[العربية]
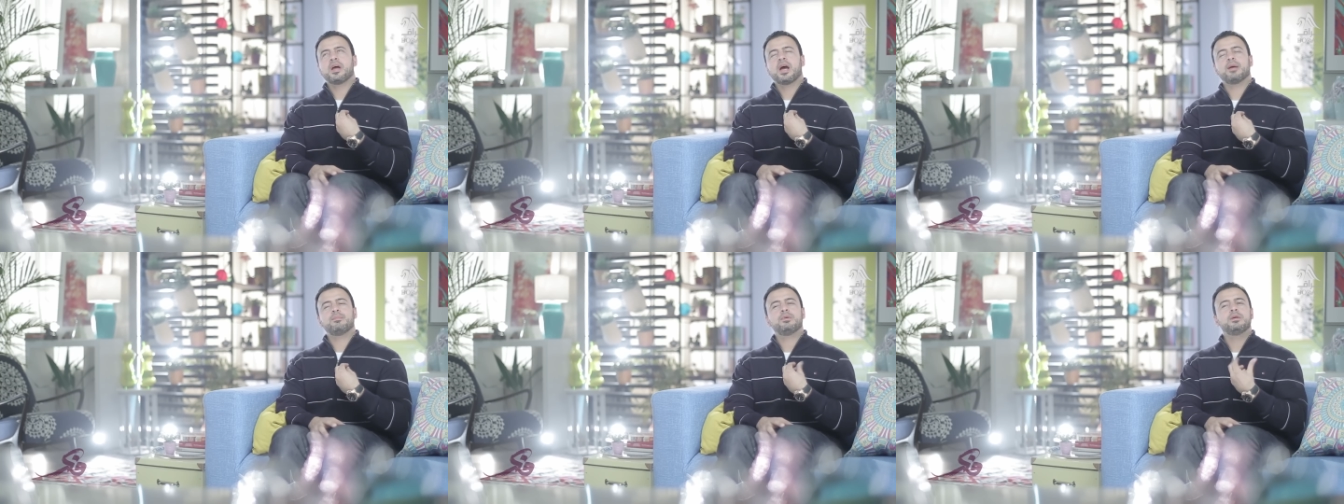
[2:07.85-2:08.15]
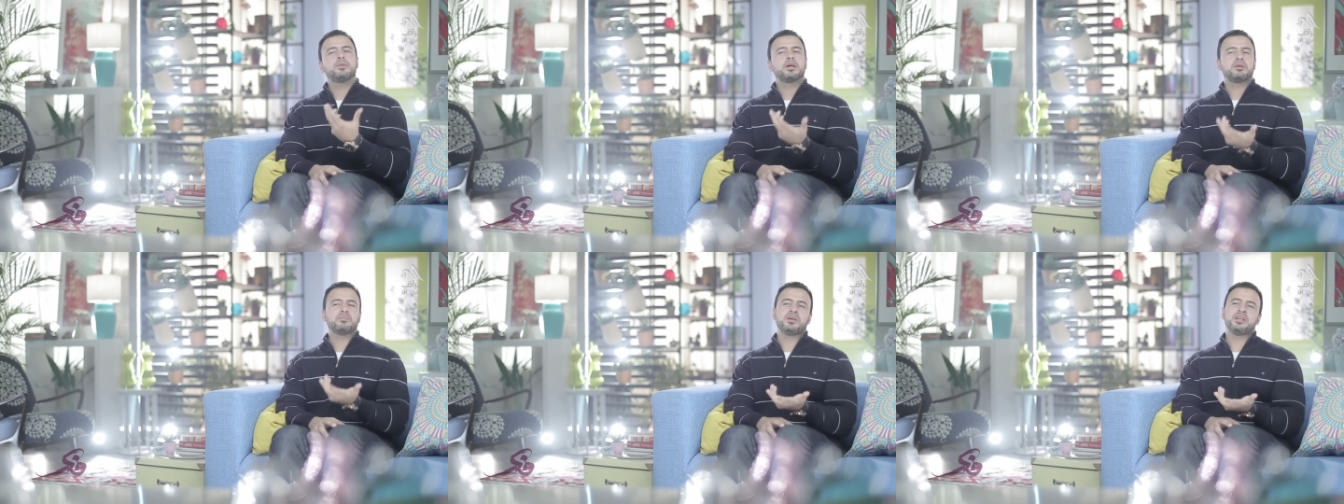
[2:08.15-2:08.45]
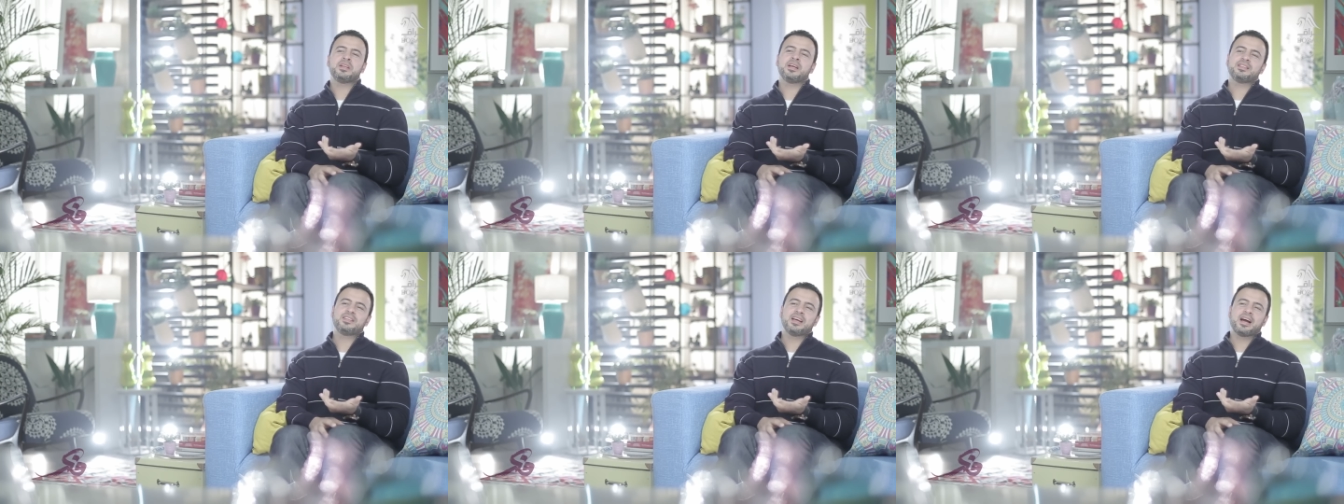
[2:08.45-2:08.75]
حبيبك
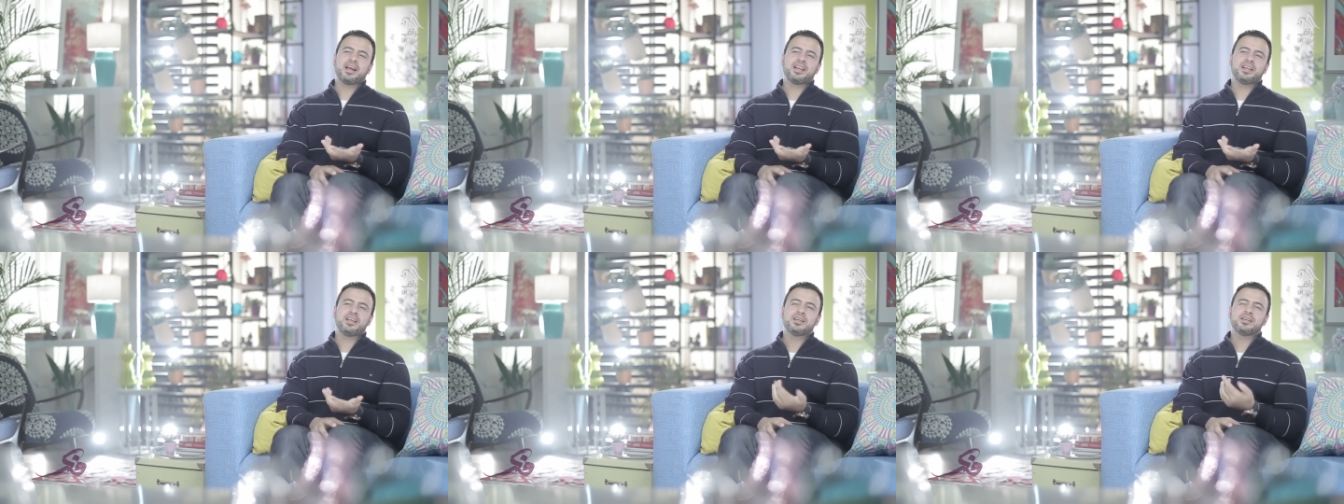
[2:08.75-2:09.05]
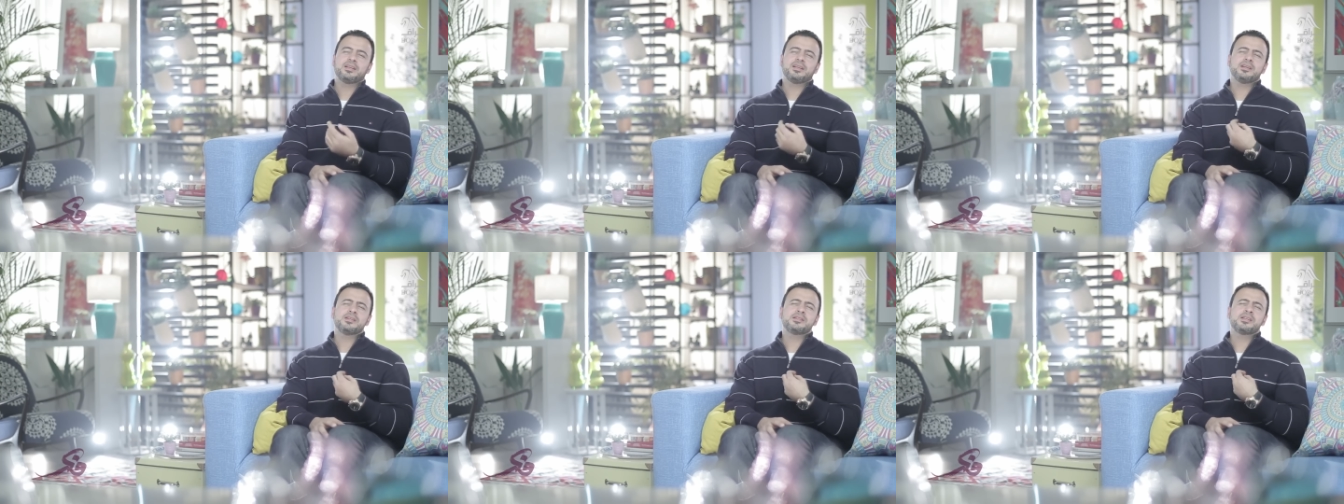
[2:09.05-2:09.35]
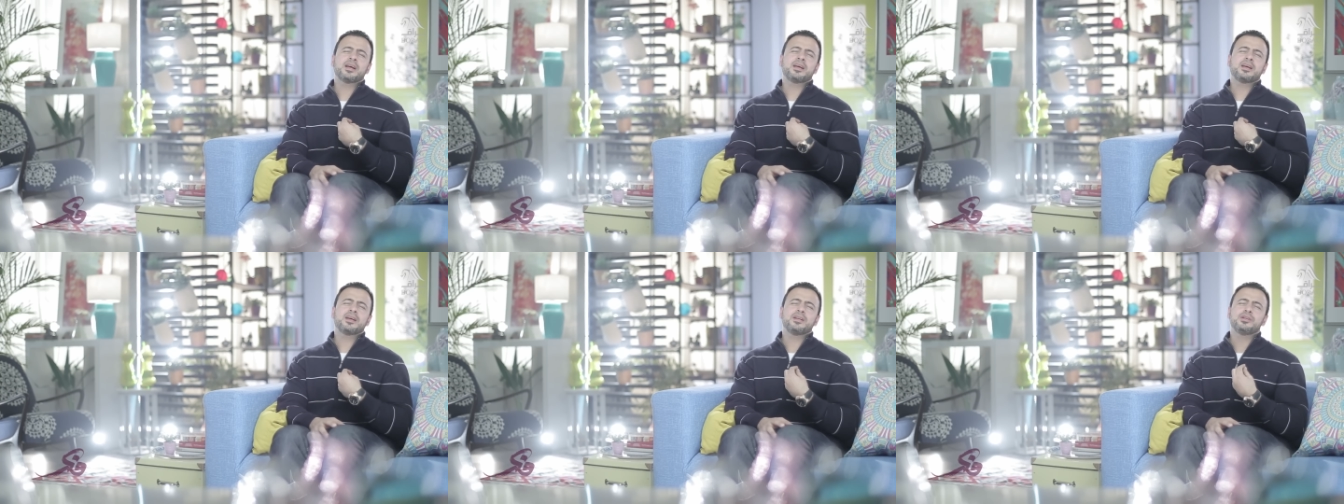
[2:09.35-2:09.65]
بينادي عليك
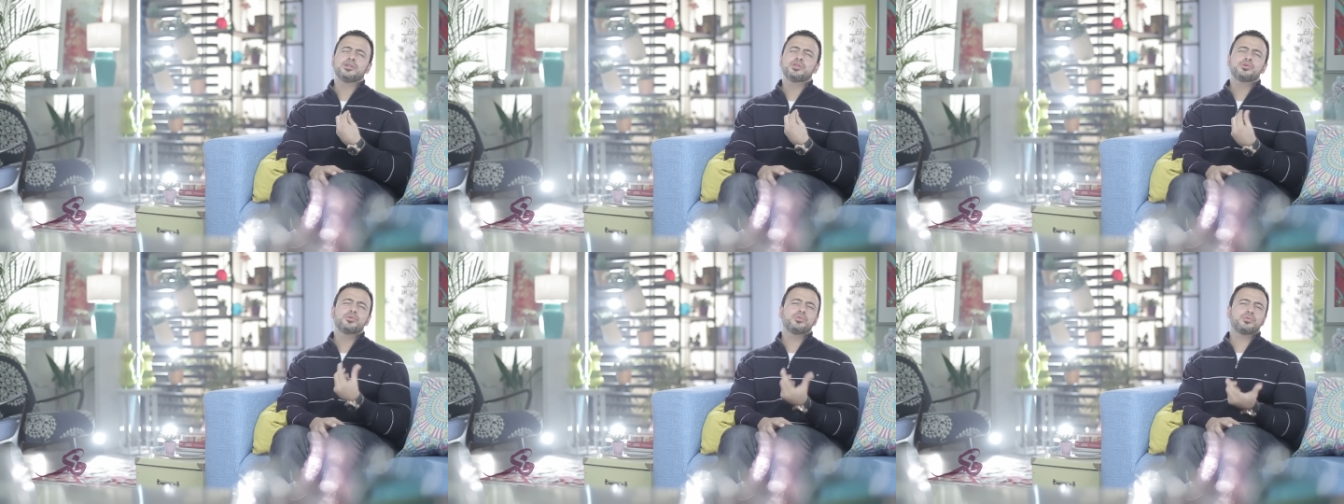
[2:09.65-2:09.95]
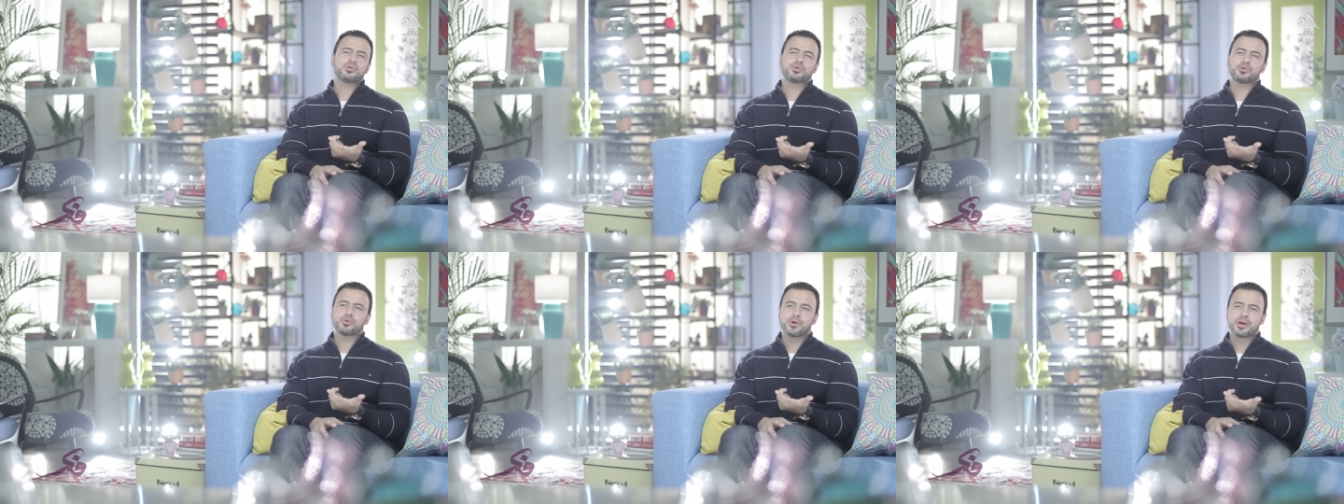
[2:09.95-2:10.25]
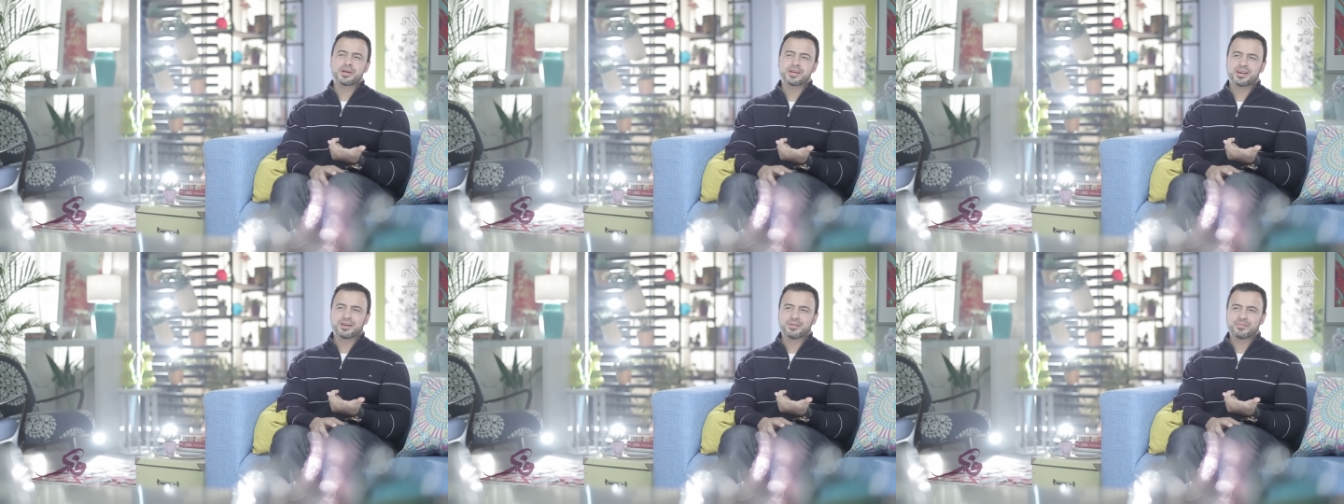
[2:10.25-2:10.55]
يسكن الشوق
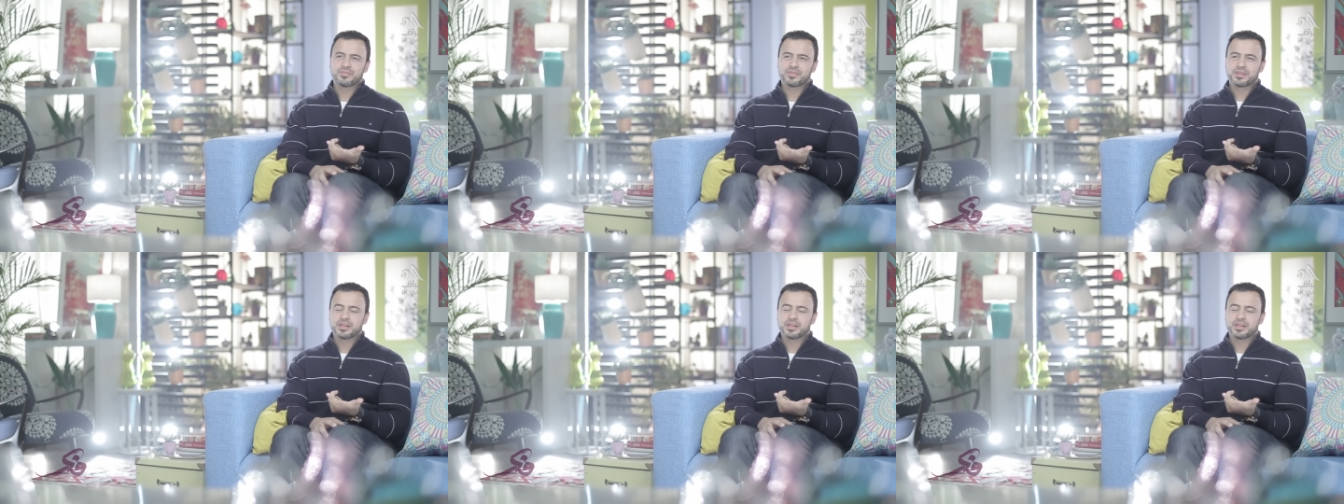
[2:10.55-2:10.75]
شوية